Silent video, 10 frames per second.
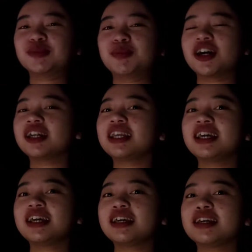Good
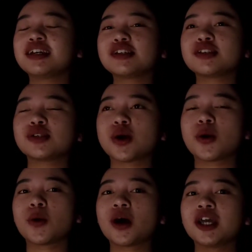morning!
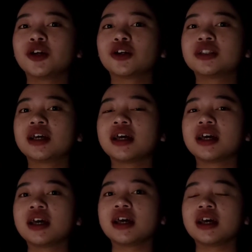So, ngayon,
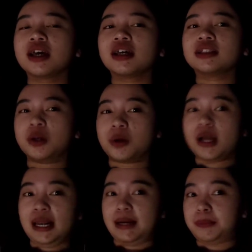hindi ko
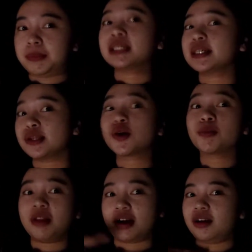alam, pagising
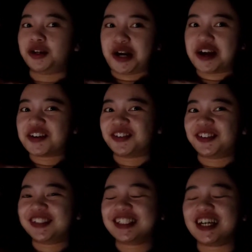ko vlogger na
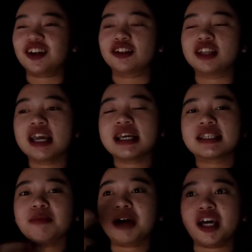ako. Charot.
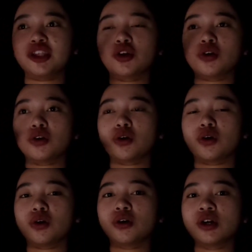Samahan niyo ako
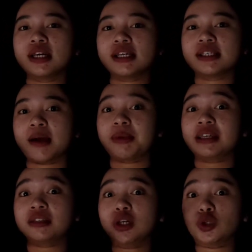sa
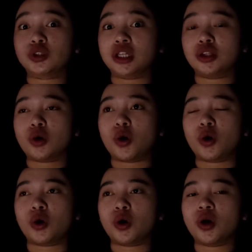magiging routine
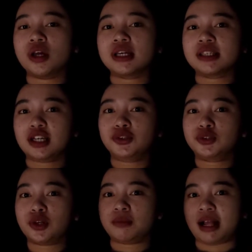ko sa
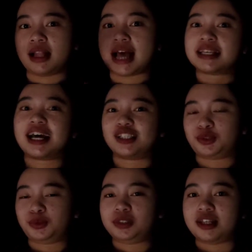new normal as a
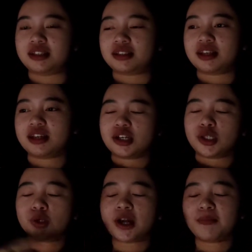student.
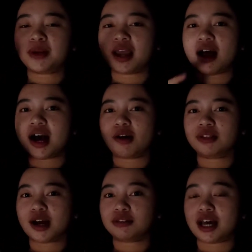So, syempre, ang
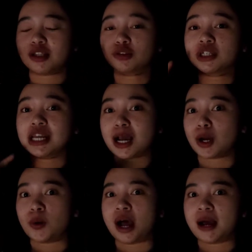kauna-unahan kong
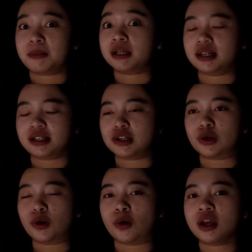ginagawa kapag
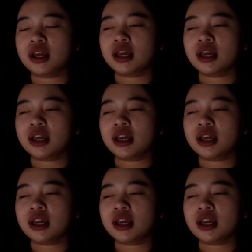gising ko